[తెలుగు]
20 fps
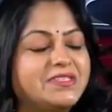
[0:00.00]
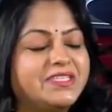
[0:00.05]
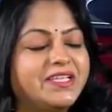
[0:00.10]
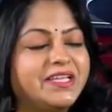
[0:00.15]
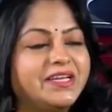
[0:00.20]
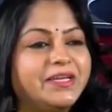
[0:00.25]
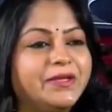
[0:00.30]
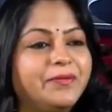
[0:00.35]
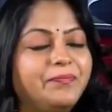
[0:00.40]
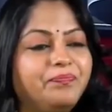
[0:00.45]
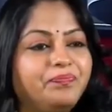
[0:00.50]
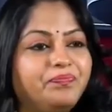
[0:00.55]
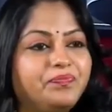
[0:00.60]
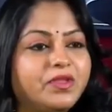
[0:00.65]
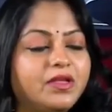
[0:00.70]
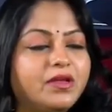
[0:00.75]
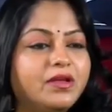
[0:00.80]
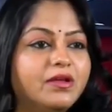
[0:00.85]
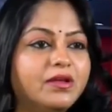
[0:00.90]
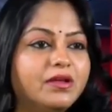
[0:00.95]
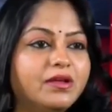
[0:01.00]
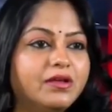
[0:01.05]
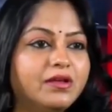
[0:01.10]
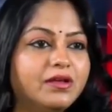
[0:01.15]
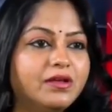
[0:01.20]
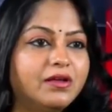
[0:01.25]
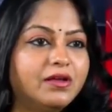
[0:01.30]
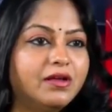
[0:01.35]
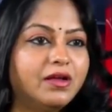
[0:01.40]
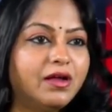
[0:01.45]
నమస్తే అండి
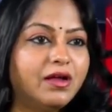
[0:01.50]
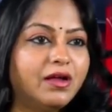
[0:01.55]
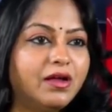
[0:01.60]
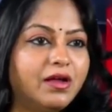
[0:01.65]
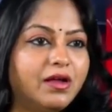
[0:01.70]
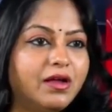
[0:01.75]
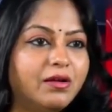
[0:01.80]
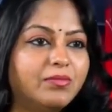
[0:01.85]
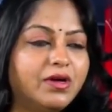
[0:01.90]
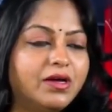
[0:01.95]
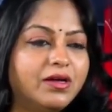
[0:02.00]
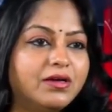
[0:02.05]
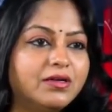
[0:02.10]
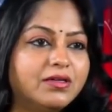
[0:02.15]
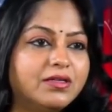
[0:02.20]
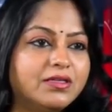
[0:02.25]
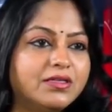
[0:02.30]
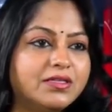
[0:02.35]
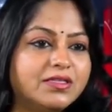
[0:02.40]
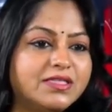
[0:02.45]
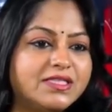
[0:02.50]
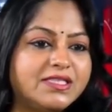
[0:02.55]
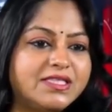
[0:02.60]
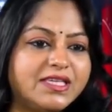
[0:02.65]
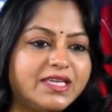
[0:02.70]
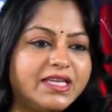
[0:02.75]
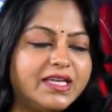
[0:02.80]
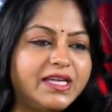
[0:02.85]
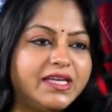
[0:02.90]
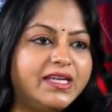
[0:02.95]
అమ్మా
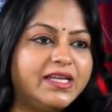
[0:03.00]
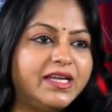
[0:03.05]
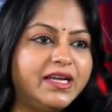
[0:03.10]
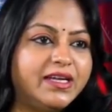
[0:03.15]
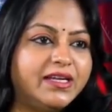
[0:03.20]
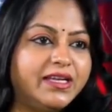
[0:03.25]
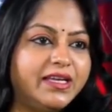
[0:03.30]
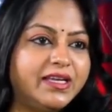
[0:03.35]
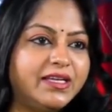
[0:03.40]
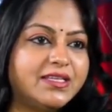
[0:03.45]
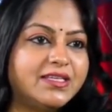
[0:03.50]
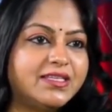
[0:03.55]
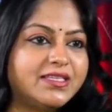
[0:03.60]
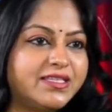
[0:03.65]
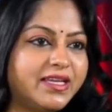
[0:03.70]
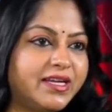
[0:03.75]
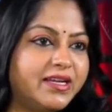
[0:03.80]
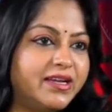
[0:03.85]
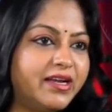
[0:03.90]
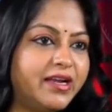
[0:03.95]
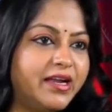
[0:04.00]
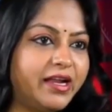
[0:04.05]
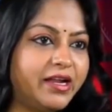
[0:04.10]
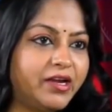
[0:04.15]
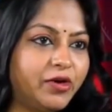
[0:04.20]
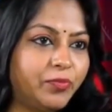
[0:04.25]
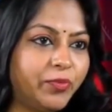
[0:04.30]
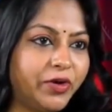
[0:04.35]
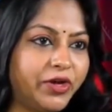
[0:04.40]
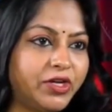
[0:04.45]
సిఈడి అంటే సెంట్రల్
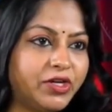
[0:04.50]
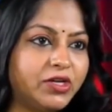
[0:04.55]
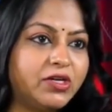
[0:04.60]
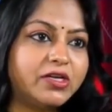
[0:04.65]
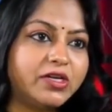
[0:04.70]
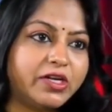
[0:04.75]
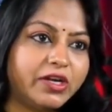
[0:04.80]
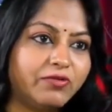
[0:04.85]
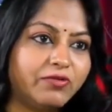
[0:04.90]
ఎంటర్ప్రైనర్